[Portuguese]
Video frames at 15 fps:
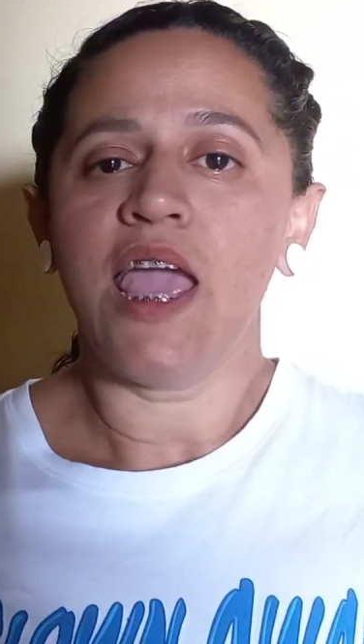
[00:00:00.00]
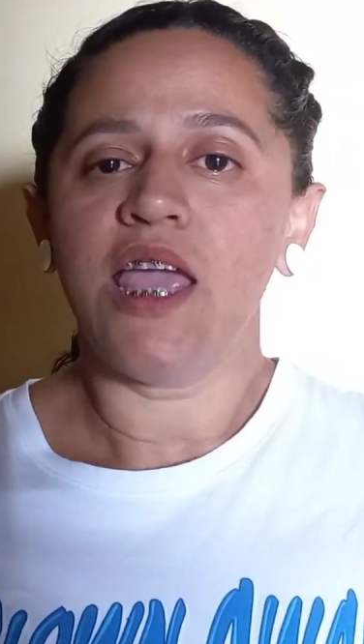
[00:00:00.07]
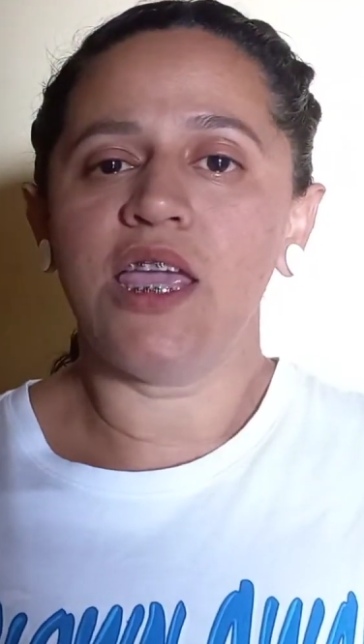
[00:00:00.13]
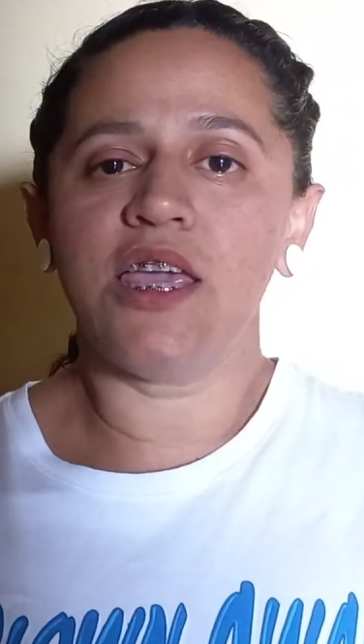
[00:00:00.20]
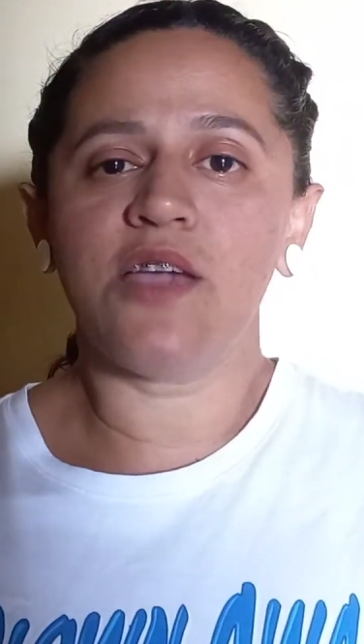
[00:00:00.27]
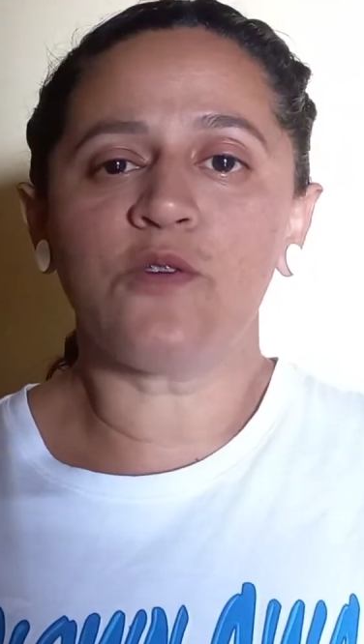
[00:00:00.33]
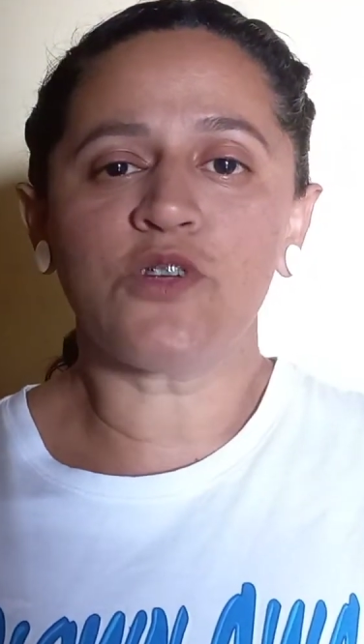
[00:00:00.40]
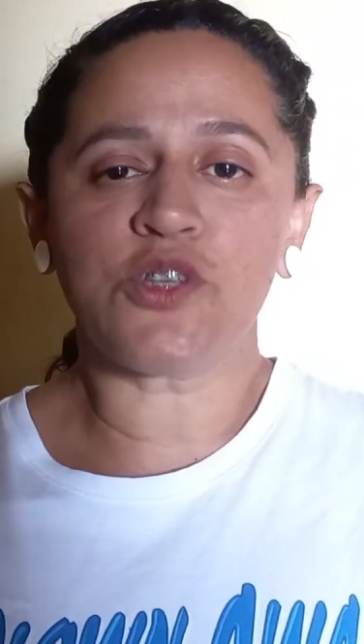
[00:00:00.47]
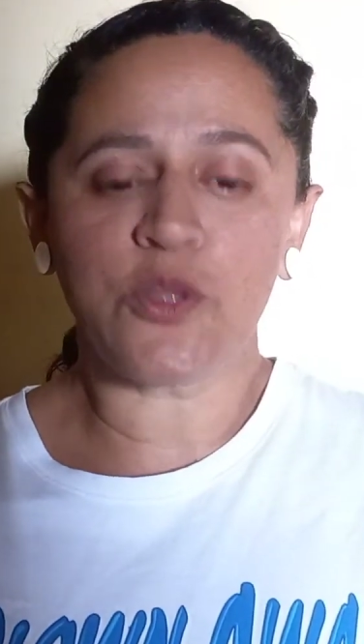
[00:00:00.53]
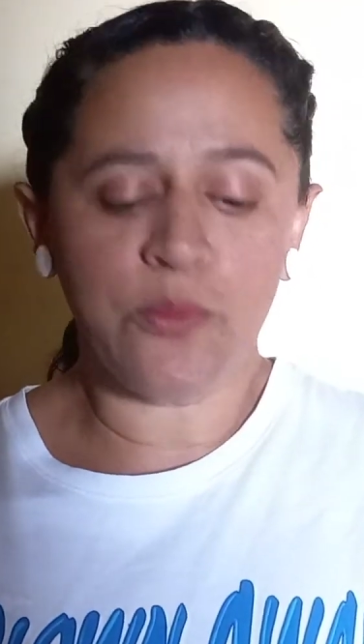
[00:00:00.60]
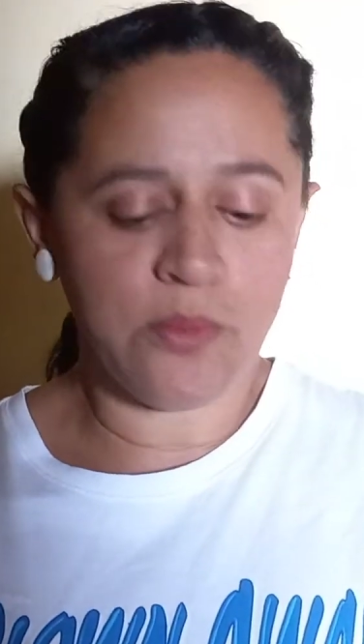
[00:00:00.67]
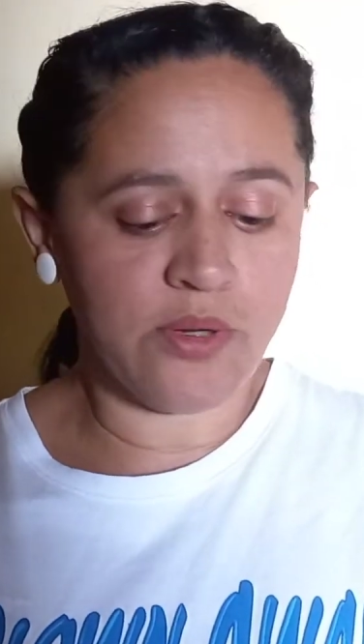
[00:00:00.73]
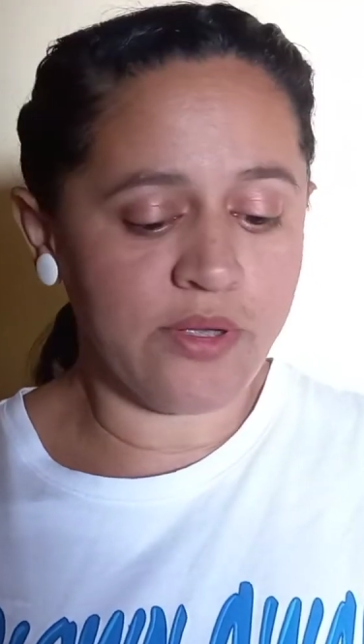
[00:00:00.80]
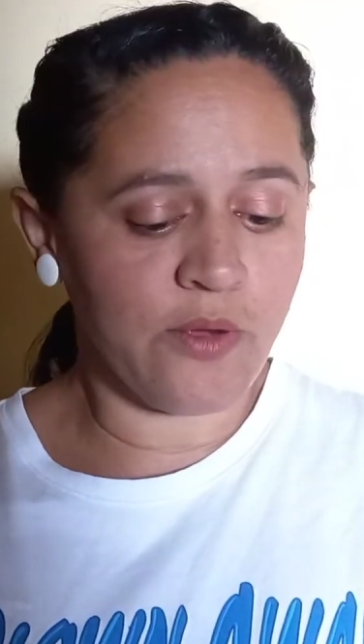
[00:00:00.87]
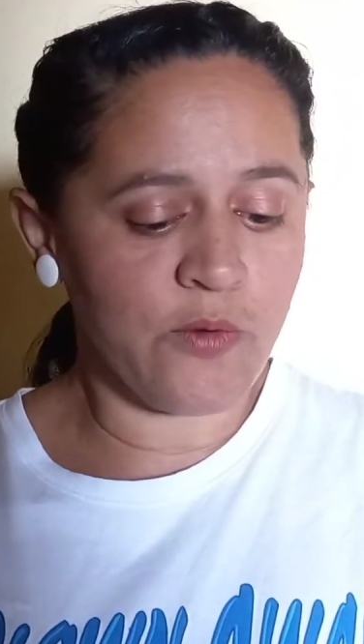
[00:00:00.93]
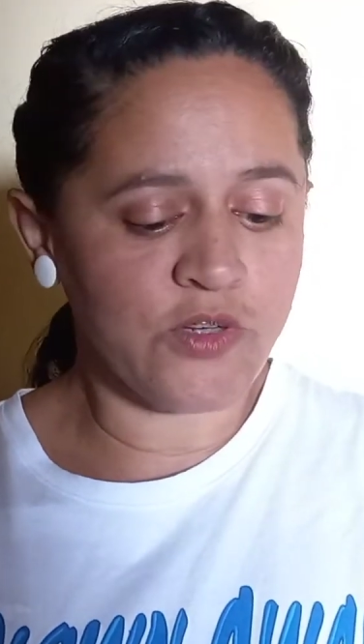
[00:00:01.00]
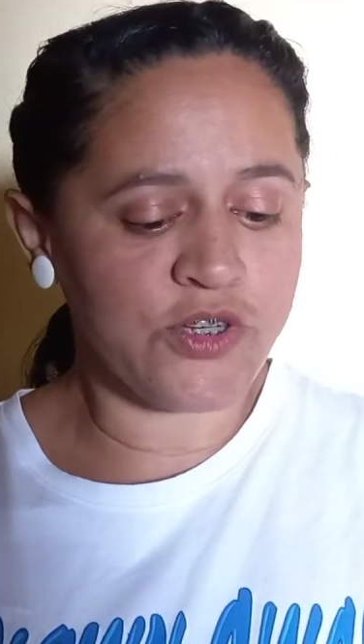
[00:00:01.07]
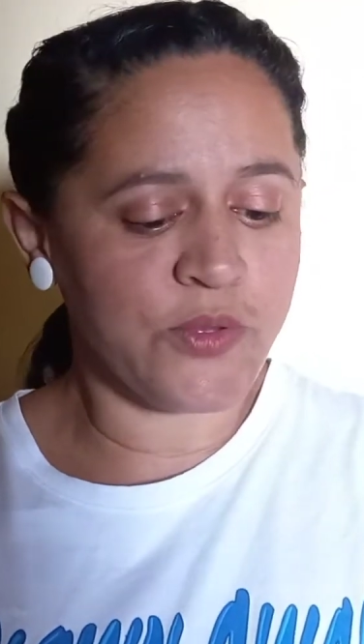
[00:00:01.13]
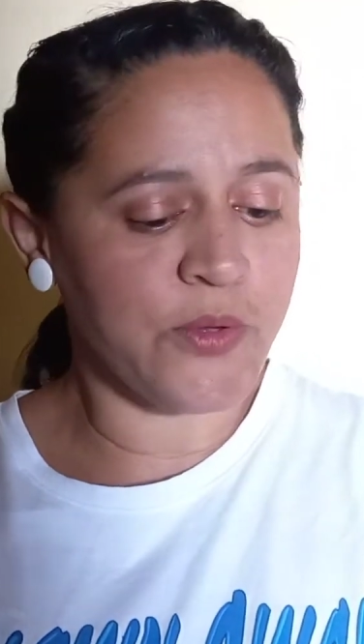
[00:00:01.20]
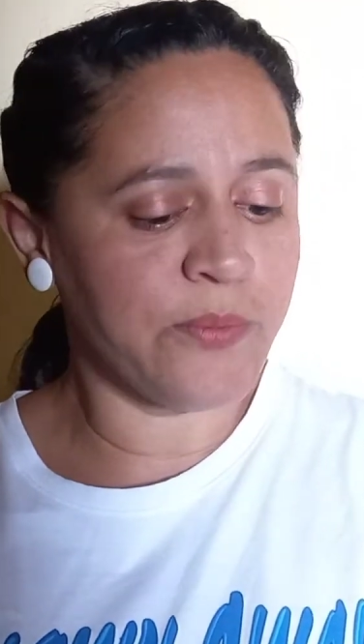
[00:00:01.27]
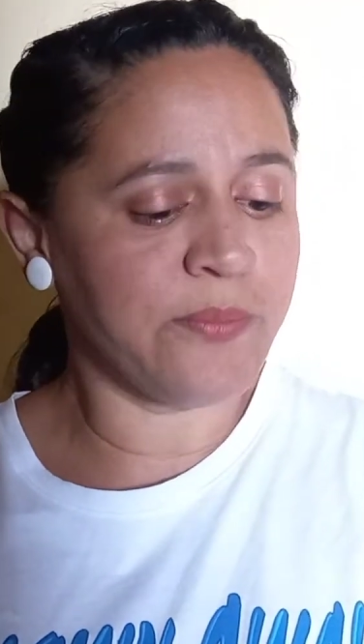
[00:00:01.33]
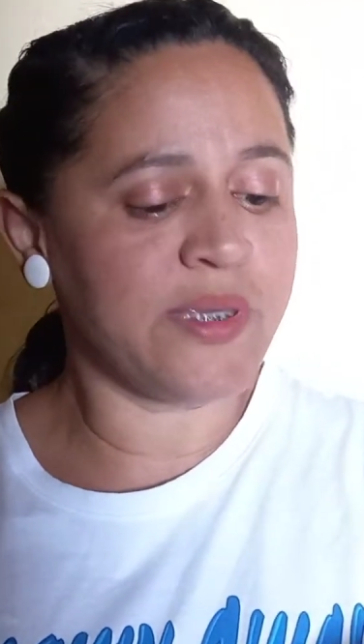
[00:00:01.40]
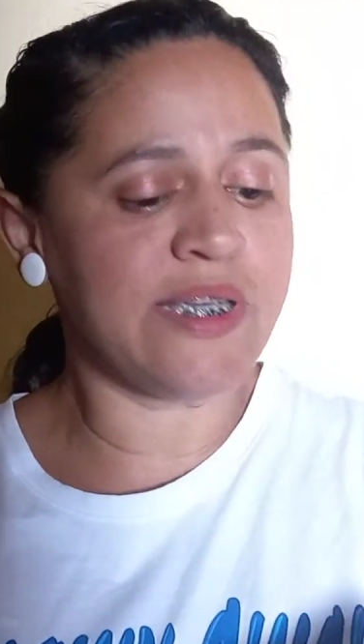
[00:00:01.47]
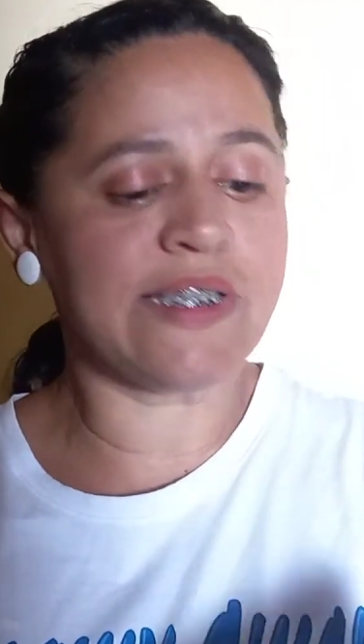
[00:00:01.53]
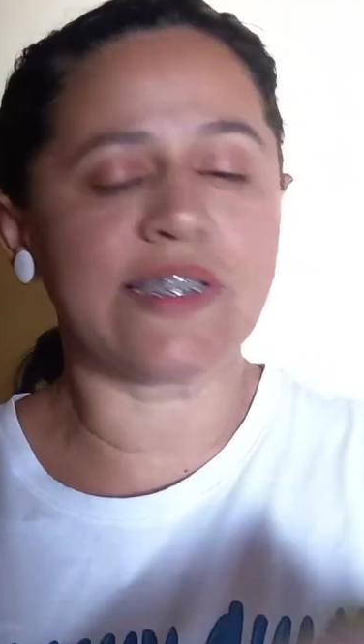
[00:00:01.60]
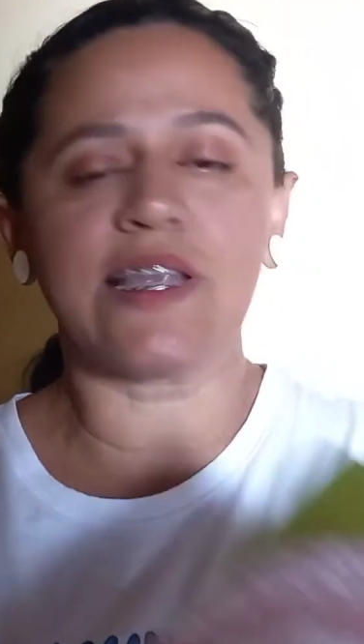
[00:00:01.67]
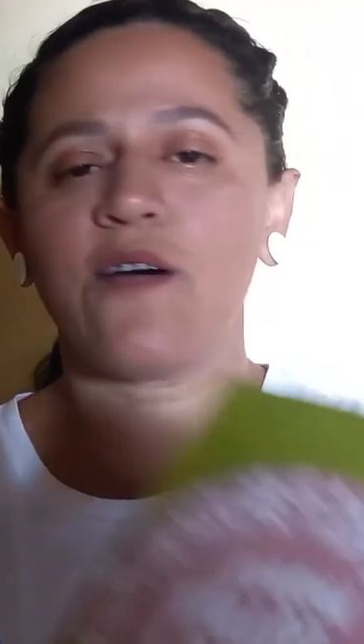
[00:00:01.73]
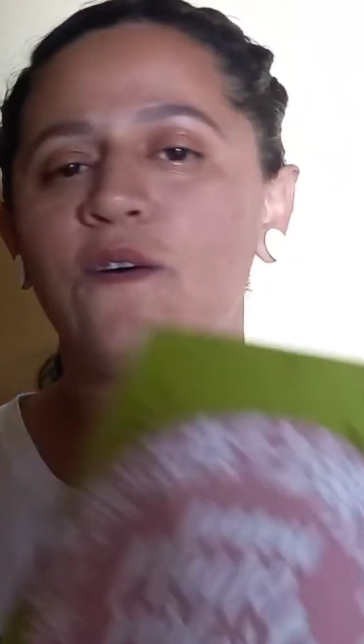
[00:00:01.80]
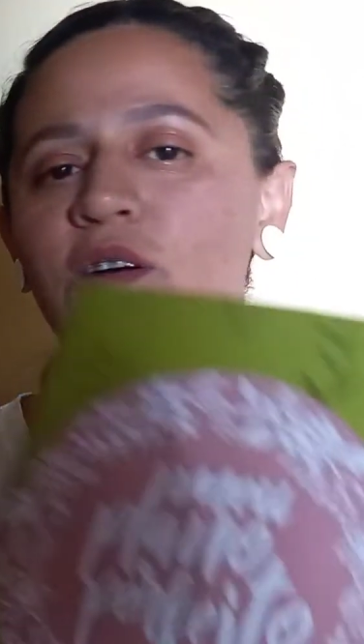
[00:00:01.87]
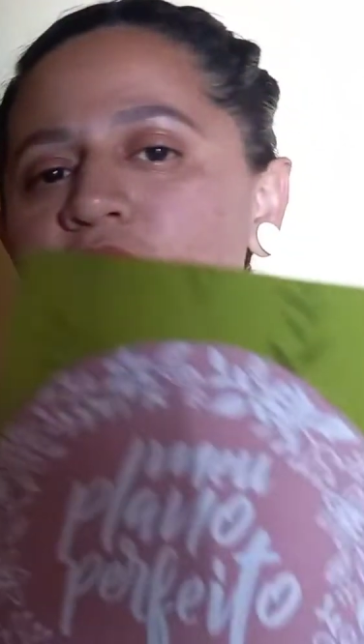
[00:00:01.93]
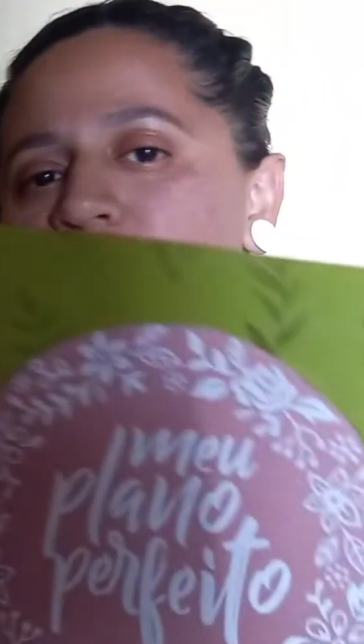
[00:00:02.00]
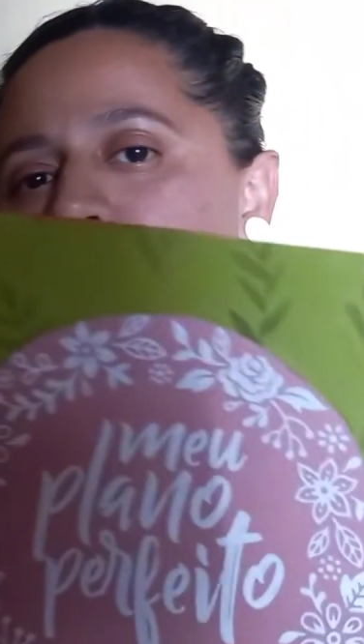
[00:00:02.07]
e costuma, customiza.